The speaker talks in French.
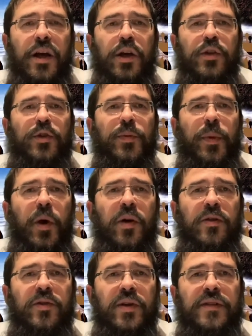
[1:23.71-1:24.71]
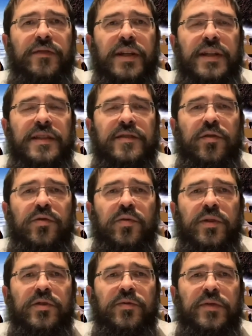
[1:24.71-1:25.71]
de prendre les valises de tous
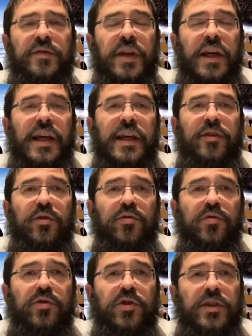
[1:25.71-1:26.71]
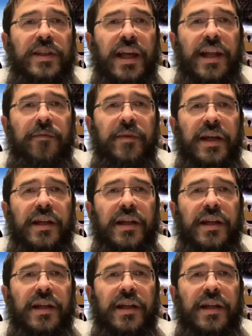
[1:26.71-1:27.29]
les juifs et de tout jeter à la mer.